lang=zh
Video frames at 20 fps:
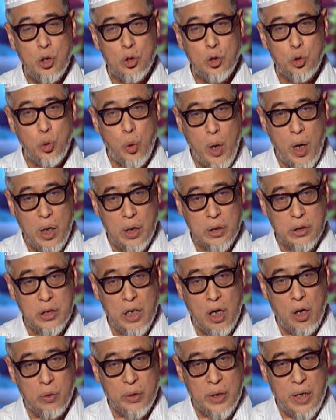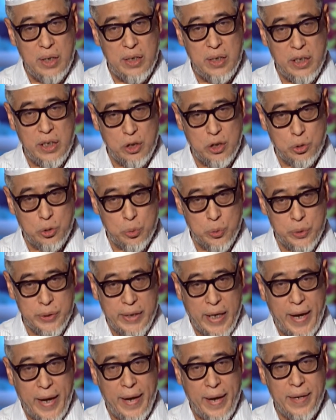创造人类的主
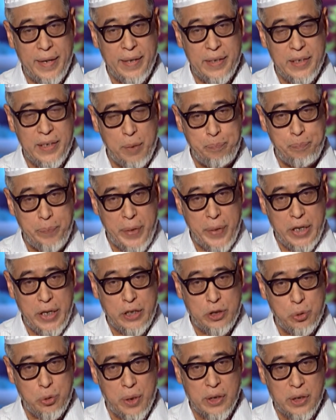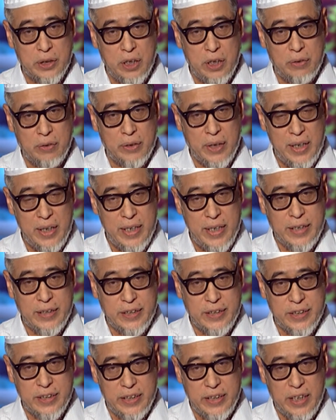宰和被创造人类
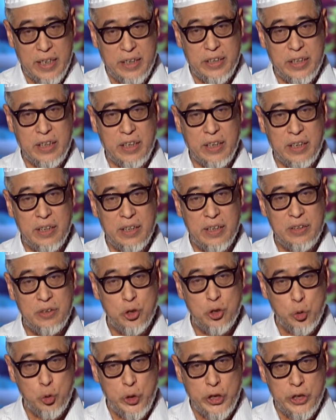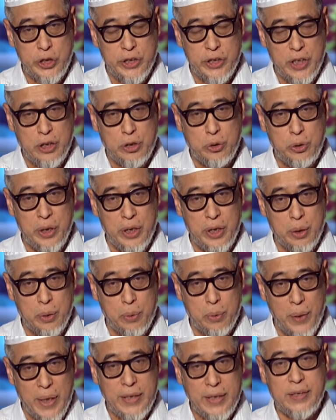之间的最正确的
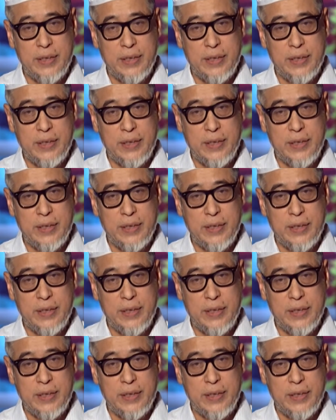关